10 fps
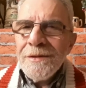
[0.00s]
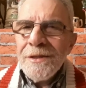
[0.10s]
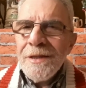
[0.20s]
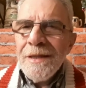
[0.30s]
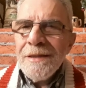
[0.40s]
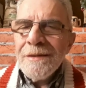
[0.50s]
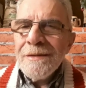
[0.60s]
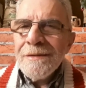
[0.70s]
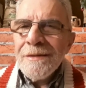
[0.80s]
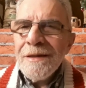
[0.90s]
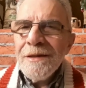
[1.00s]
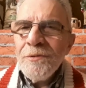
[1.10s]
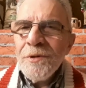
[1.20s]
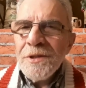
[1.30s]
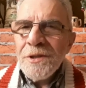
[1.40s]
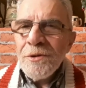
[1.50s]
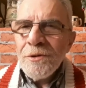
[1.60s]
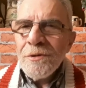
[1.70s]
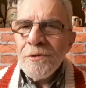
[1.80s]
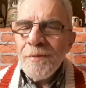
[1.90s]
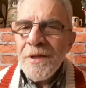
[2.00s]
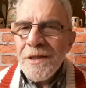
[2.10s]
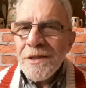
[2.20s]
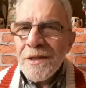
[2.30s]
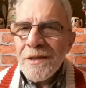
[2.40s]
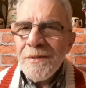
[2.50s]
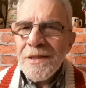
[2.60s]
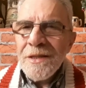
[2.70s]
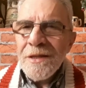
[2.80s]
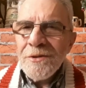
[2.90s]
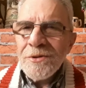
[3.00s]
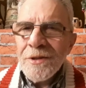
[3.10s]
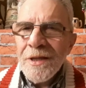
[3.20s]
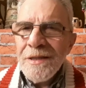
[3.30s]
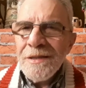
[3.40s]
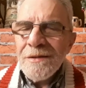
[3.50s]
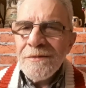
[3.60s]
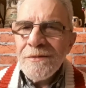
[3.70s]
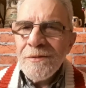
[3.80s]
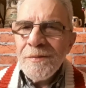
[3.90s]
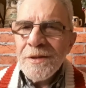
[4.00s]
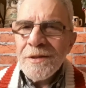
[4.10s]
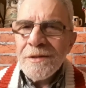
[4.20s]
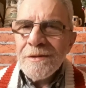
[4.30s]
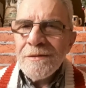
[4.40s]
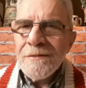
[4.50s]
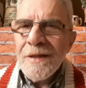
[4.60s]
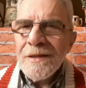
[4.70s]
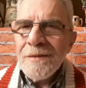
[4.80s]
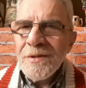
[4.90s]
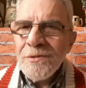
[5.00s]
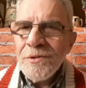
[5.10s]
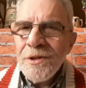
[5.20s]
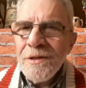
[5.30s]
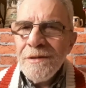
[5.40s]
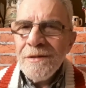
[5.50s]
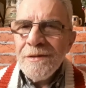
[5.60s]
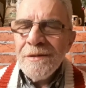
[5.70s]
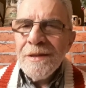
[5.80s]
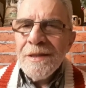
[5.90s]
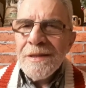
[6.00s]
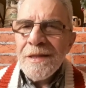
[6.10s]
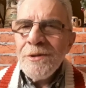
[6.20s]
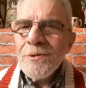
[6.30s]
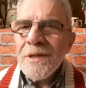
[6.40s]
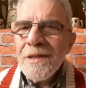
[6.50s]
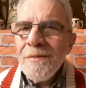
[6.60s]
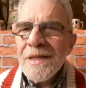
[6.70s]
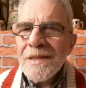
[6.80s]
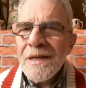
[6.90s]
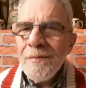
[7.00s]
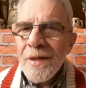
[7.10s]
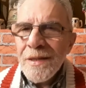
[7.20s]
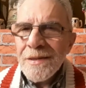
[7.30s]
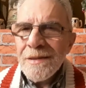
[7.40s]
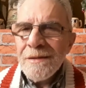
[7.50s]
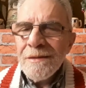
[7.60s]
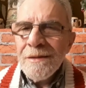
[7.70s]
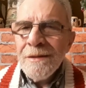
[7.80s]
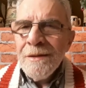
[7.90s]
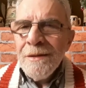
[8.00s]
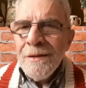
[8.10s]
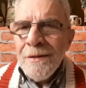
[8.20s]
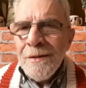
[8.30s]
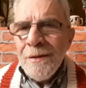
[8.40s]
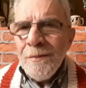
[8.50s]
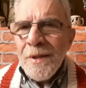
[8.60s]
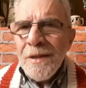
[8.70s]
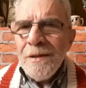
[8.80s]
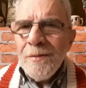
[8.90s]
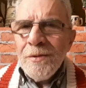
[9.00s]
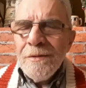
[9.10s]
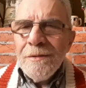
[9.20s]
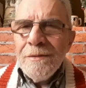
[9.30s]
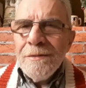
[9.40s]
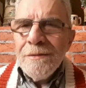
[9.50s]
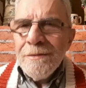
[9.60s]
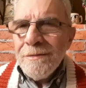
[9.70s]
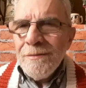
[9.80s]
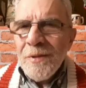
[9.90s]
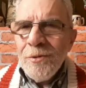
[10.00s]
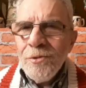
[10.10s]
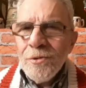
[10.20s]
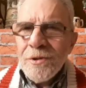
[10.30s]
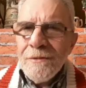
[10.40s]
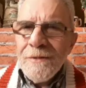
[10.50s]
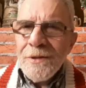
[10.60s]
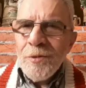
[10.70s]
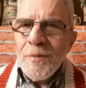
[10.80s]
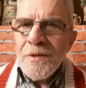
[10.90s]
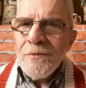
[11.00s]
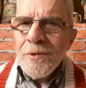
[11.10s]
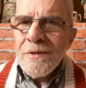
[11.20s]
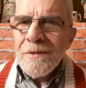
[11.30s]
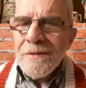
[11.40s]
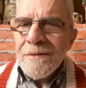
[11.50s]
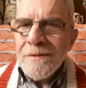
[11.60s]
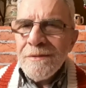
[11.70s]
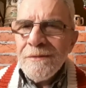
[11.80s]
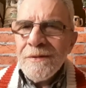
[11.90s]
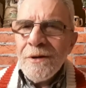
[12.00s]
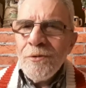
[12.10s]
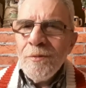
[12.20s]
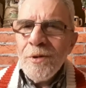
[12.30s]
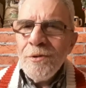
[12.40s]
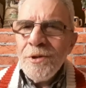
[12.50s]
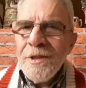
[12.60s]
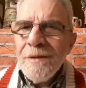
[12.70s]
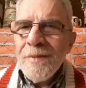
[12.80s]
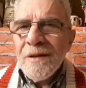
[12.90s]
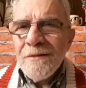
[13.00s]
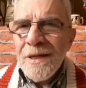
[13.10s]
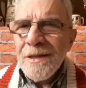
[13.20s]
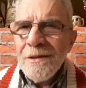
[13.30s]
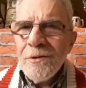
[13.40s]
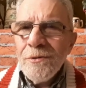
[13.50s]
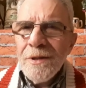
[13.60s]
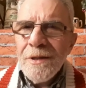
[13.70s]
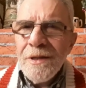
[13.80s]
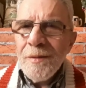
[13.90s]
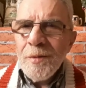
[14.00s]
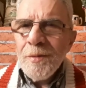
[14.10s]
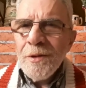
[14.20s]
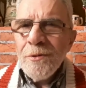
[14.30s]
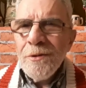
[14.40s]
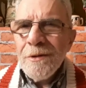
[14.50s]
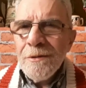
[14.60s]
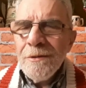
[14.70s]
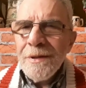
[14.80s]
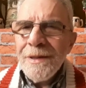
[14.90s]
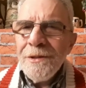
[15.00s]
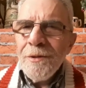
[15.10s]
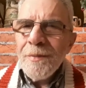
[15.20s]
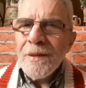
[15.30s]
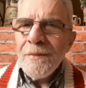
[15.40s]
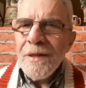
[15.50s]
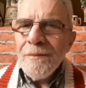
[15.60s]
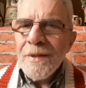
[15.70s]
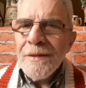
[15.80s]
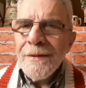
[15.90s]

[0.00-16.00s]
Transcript: член одного из трех крупнейших объединений журналистов, то бишь в данном случае Союза немецкой прессы – Поэтому могу тоже выступить вот в таком ключе. Правда, Лента.ру это не опубликует, но это ее проблема.